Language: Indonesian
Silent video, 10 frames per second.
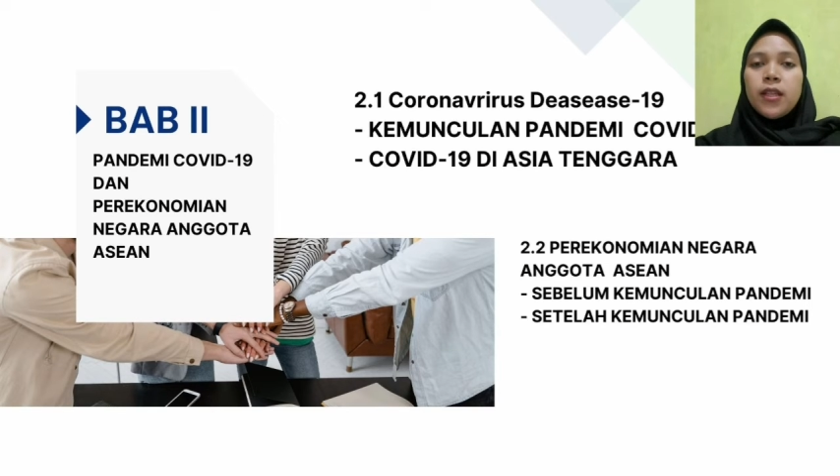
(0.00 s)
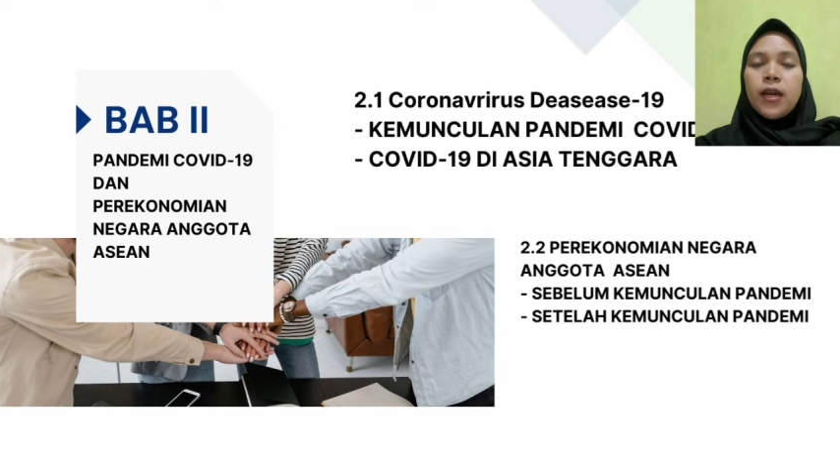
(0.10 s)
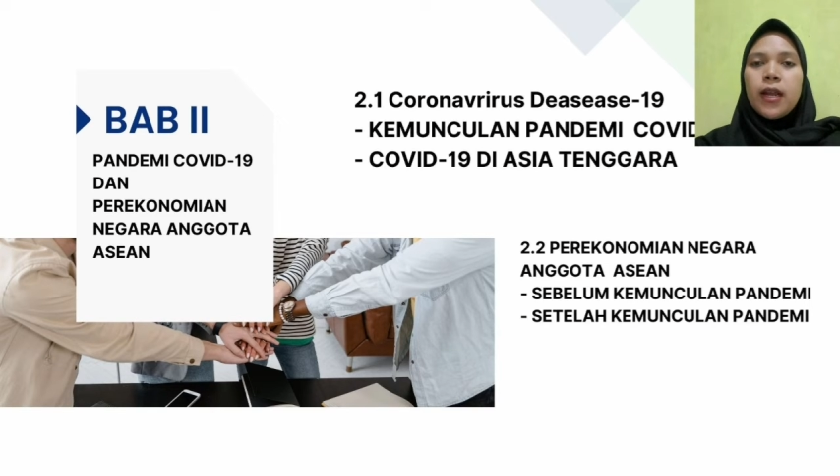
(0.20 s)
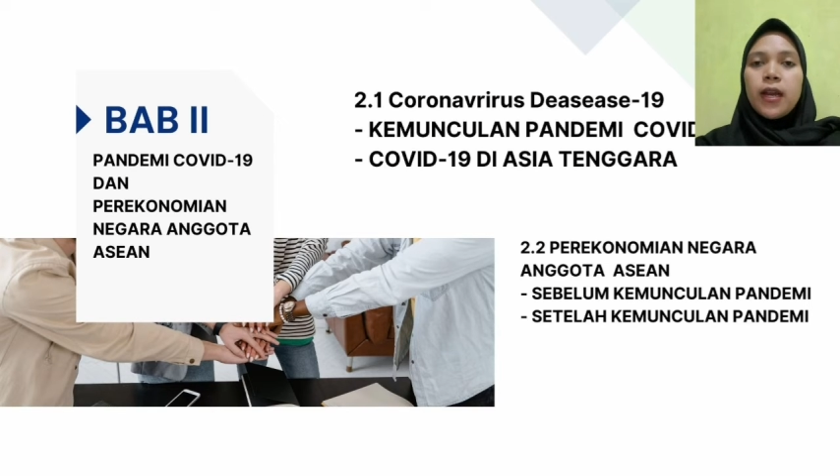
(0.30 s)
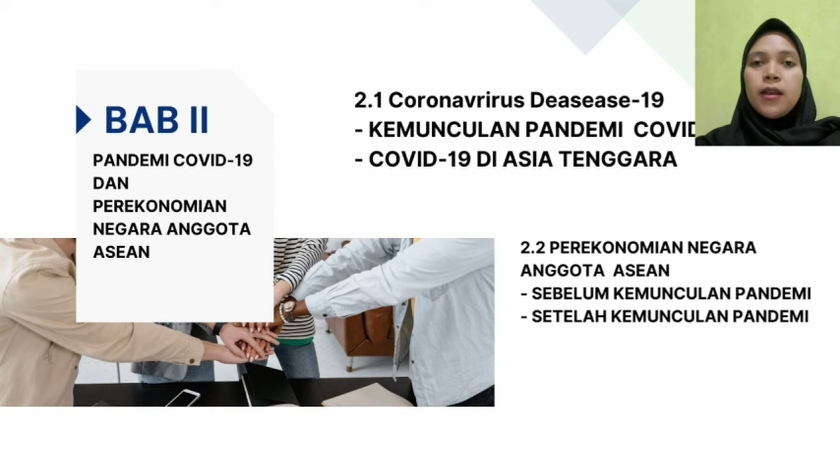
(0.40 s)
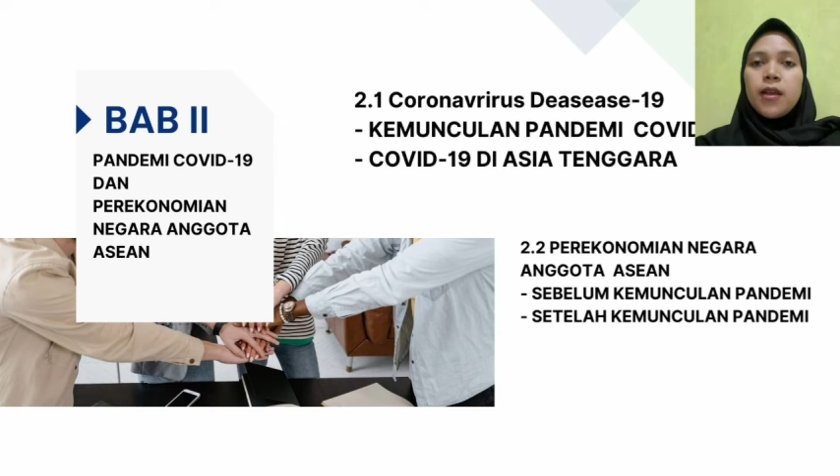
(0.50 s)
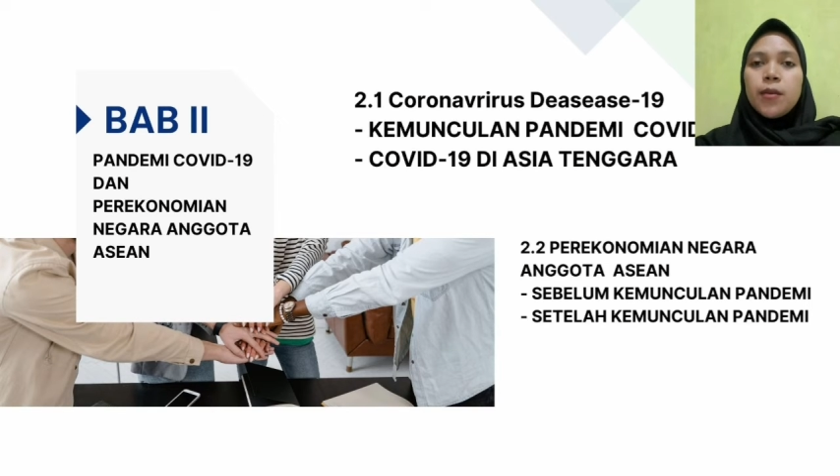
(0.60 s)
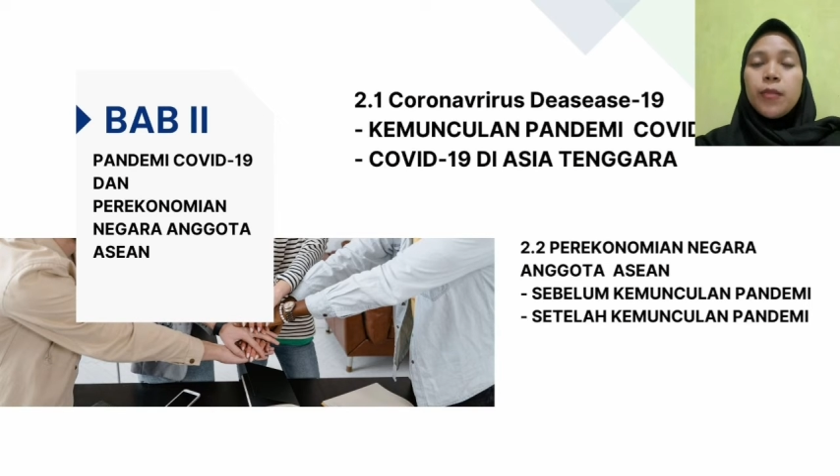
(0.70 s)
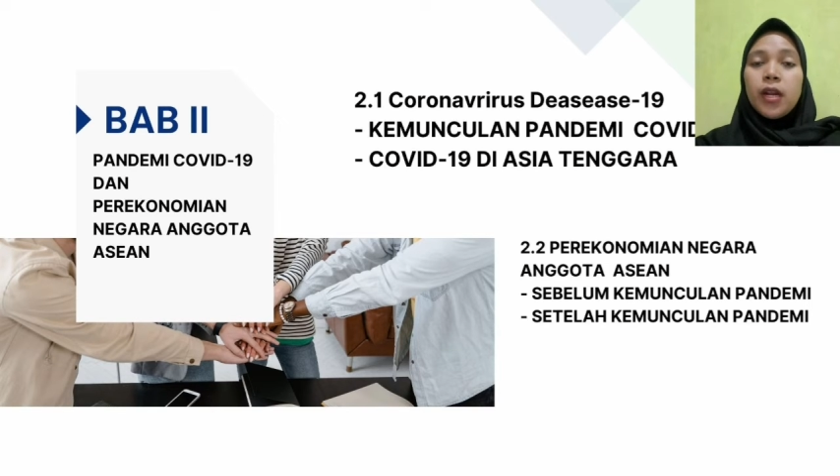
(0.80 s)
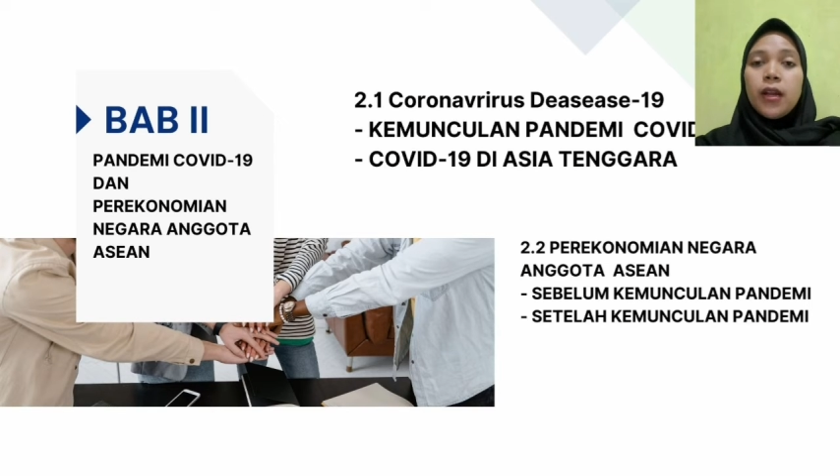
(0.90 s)
Tenggara
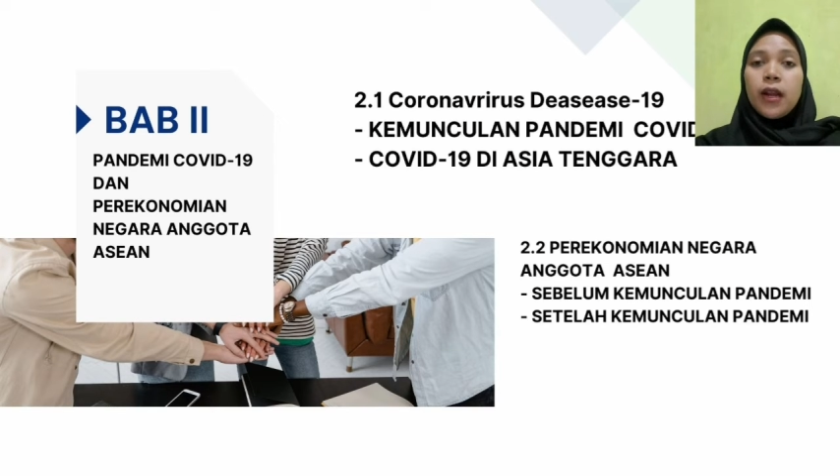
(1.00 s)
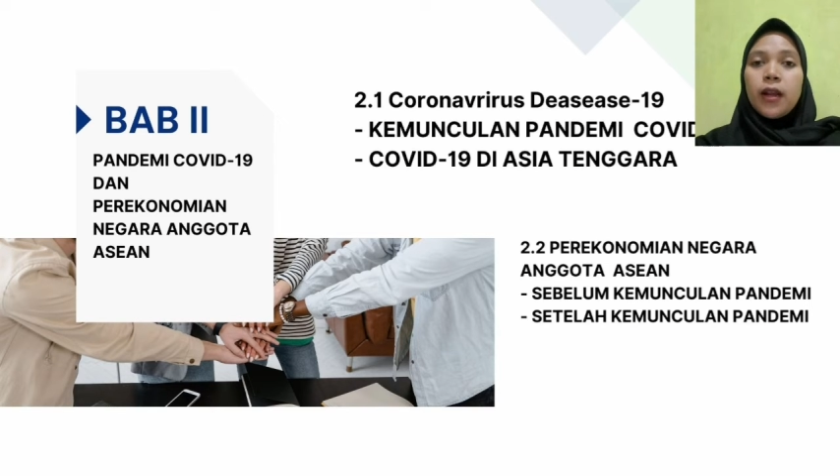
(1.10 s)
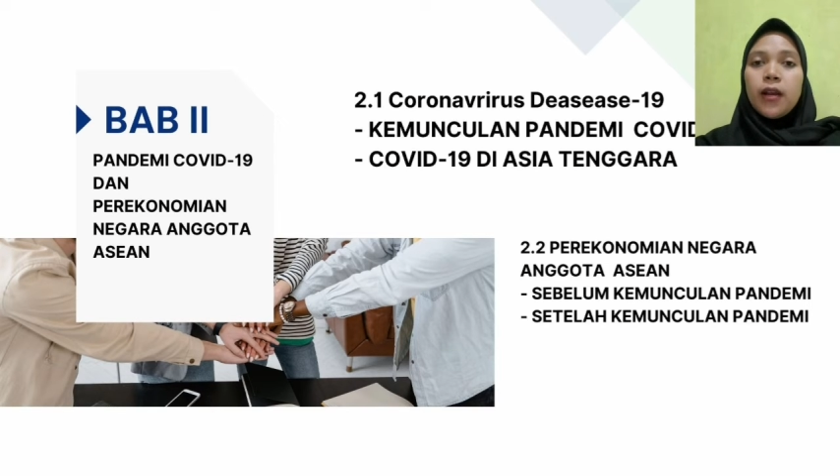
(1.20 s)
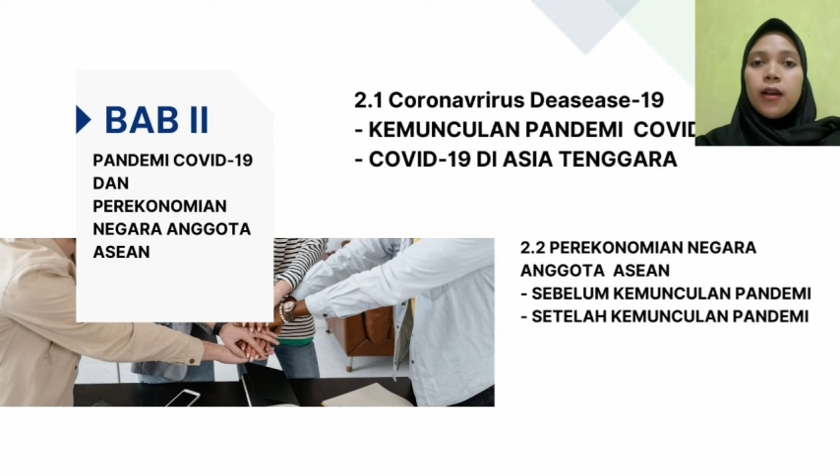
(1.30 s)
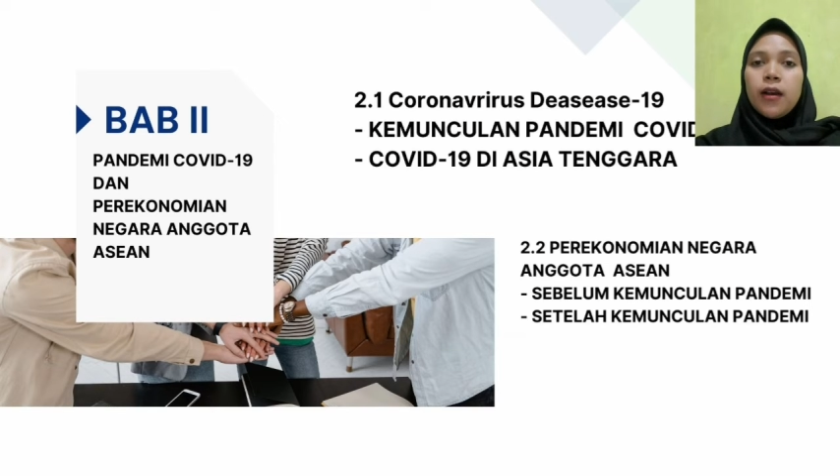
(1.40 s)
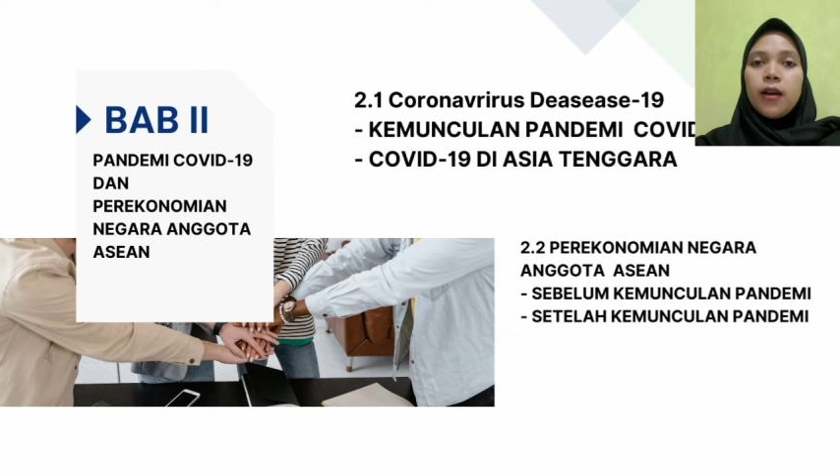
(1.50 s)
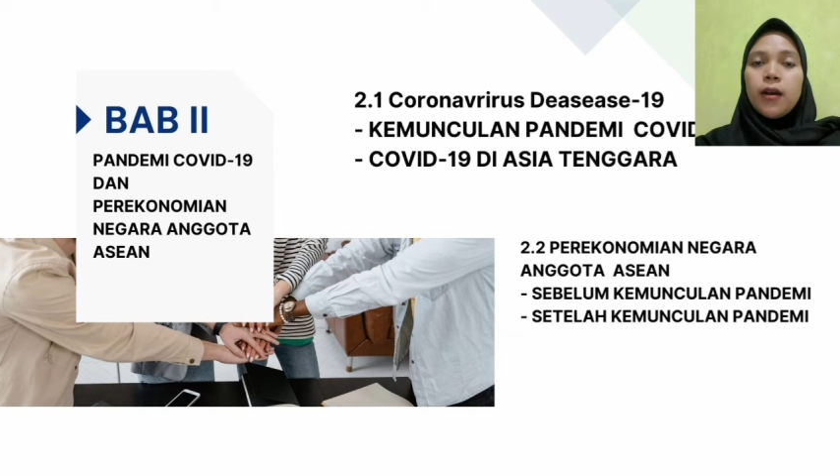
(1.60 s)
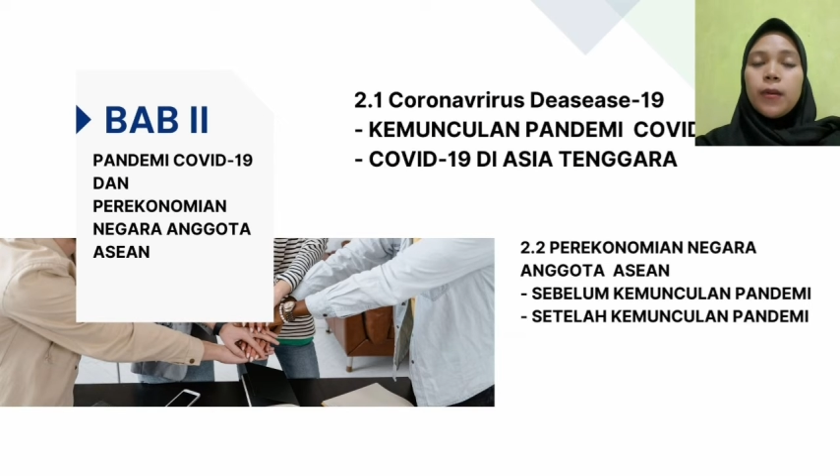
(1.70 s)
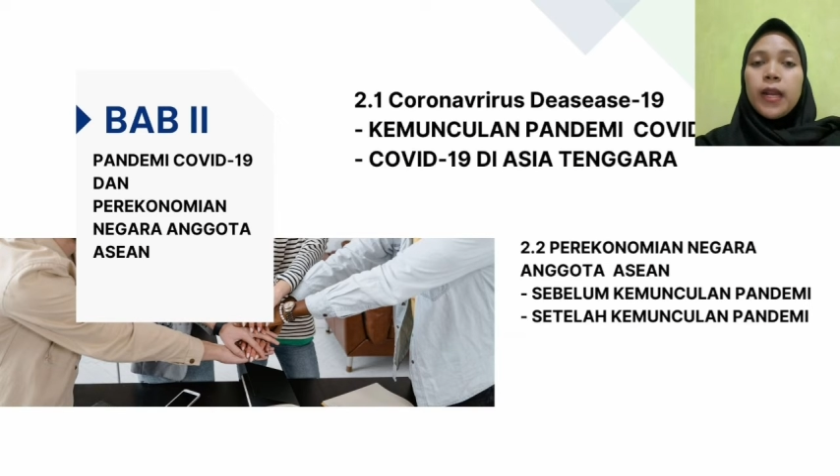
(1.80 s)
bergerak uh,